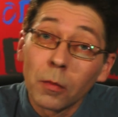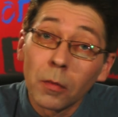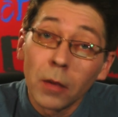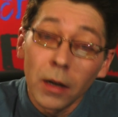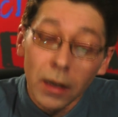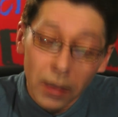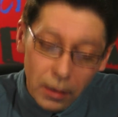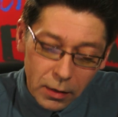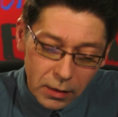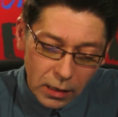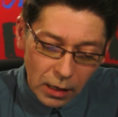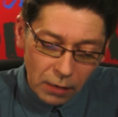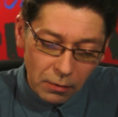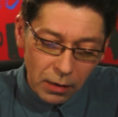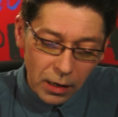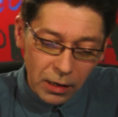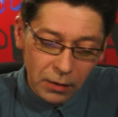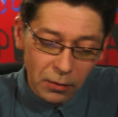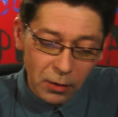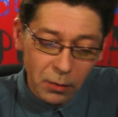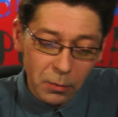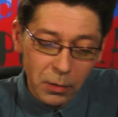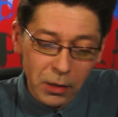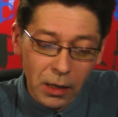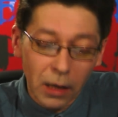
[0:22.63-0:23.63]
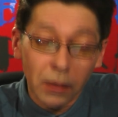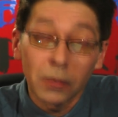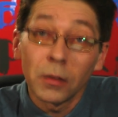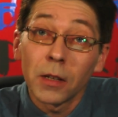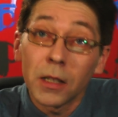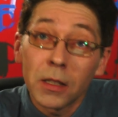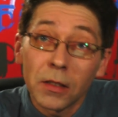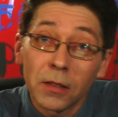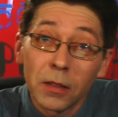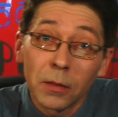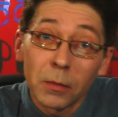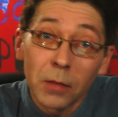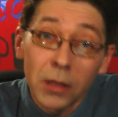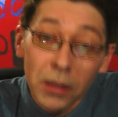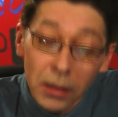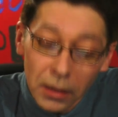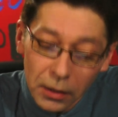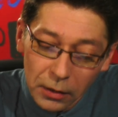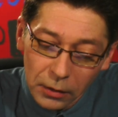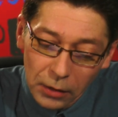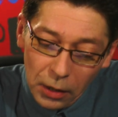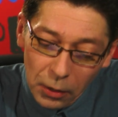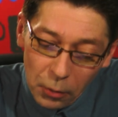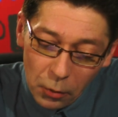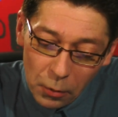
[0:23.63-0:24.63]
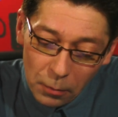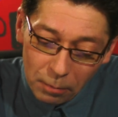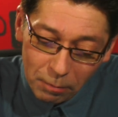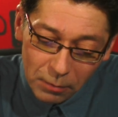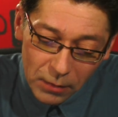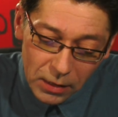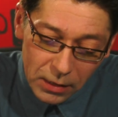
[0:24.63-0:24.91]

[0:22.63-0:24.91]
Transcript: мы разговариваем с ответственным секретарем